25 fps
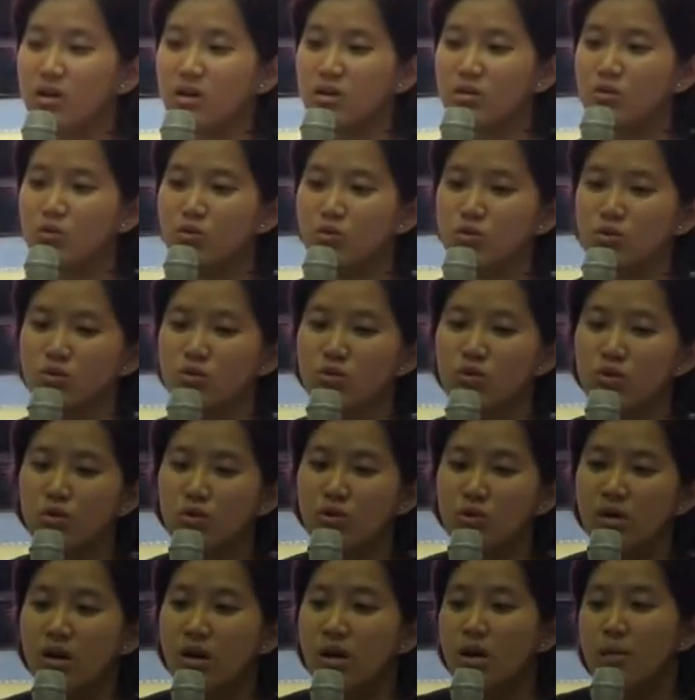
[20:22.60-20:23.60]
itu untuk
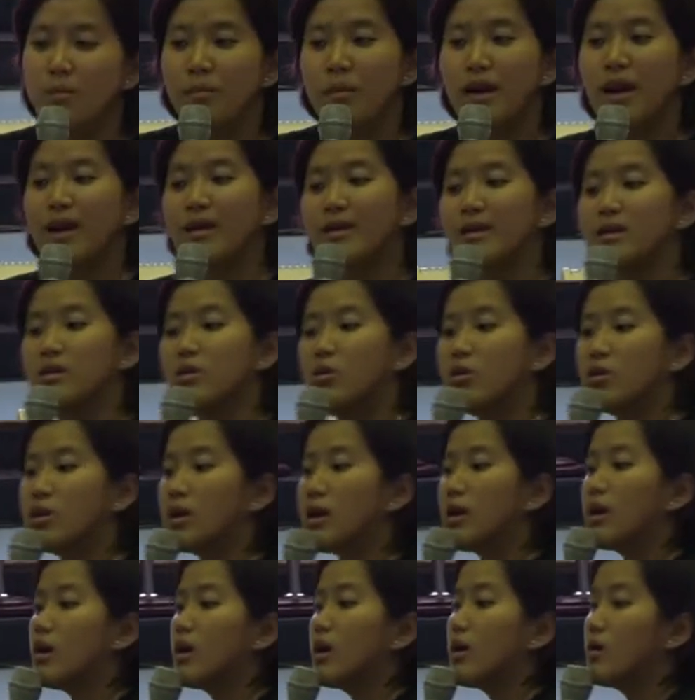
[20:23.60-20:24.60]
melayani
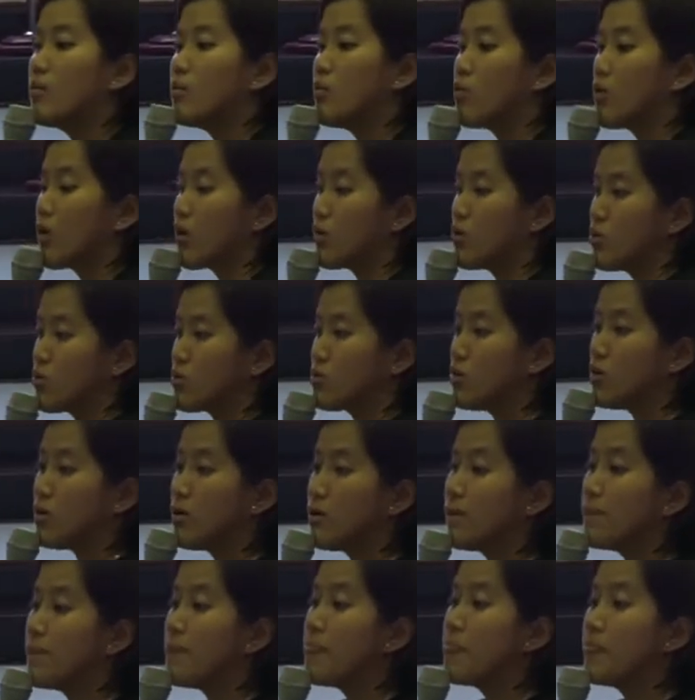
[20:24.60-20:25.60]
orang, bukan untuk
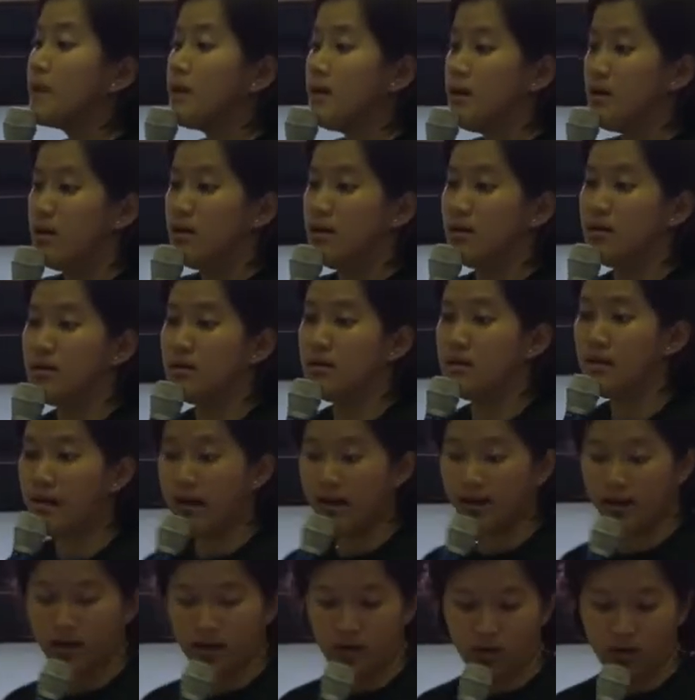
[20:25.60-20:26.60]

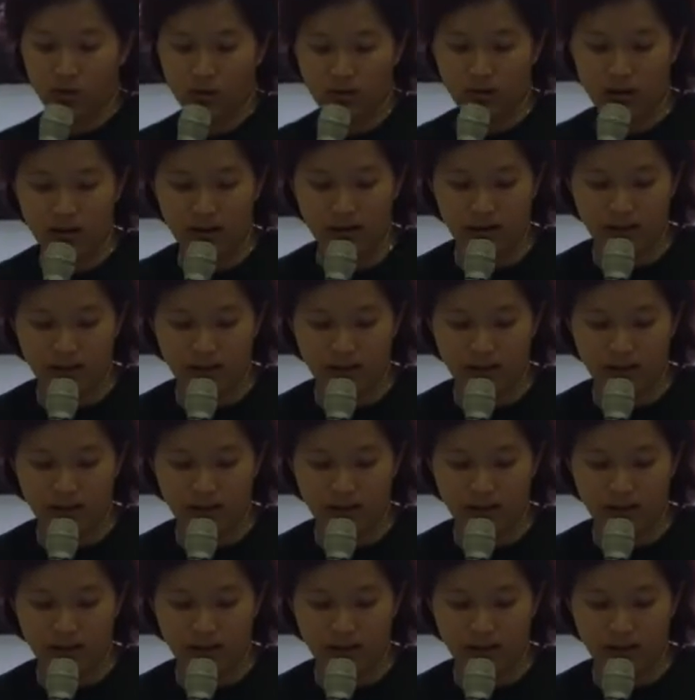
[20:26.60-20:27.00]
dilayani orang.